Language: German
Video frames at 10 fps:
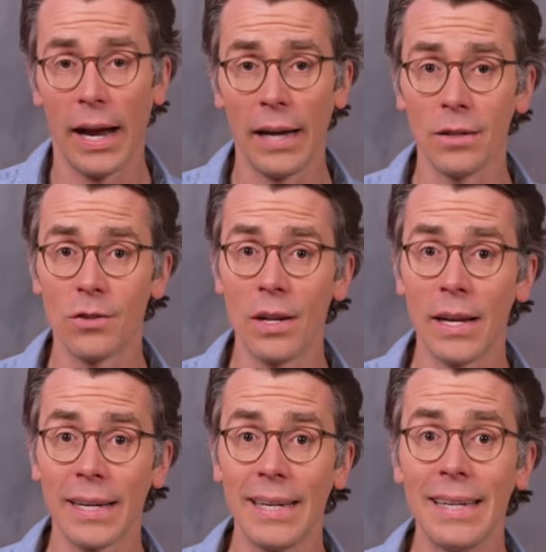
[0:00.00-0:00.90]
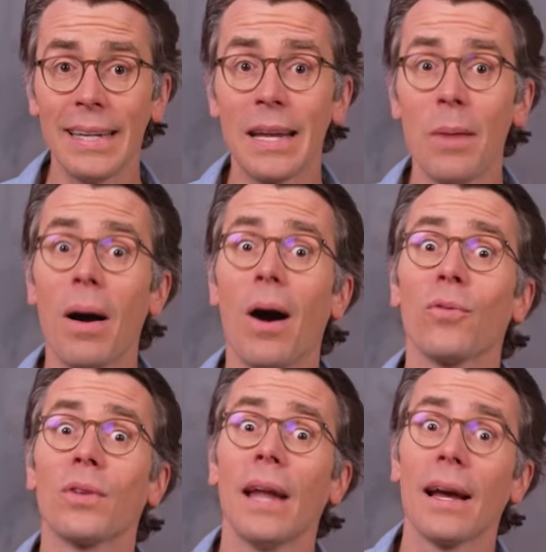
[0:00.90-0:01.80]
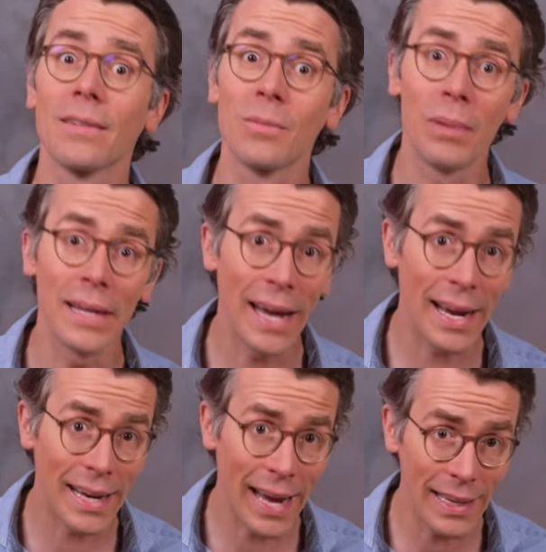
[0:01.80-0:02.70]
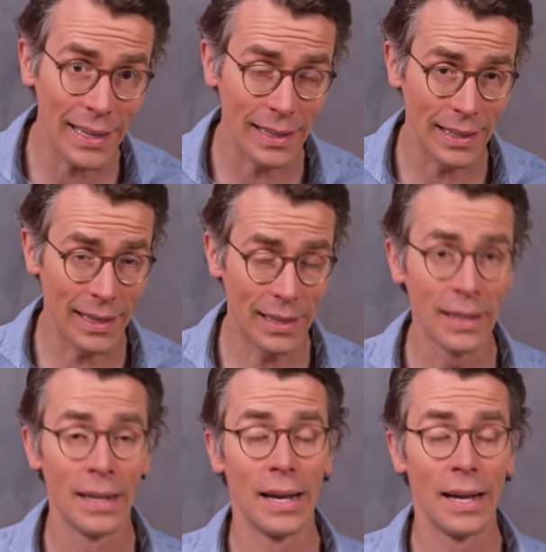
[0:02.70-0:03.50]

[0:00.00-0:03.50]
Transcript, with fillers: eine Zöliakie nicht immer auf den ersten Blick erkennen. Ja?